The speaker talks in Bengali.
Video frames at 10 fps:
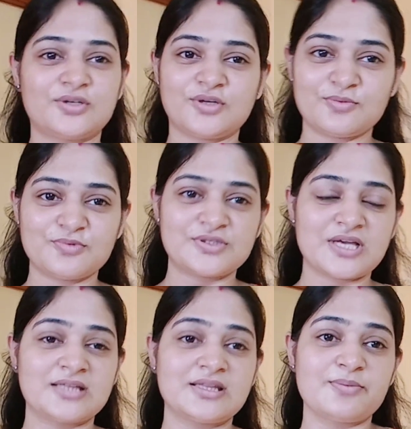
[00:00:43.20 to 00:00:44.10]
টর
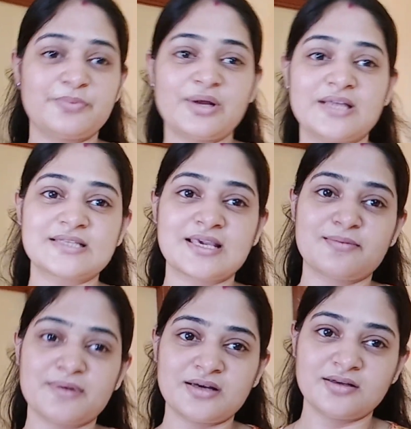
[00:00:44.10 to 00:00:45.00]
মোছা তারপর আজকে
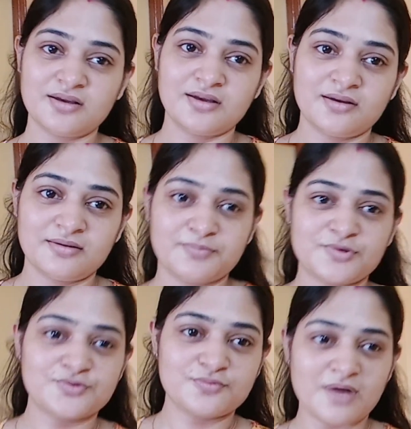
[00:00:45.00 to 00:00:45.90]
আবার প্রচুর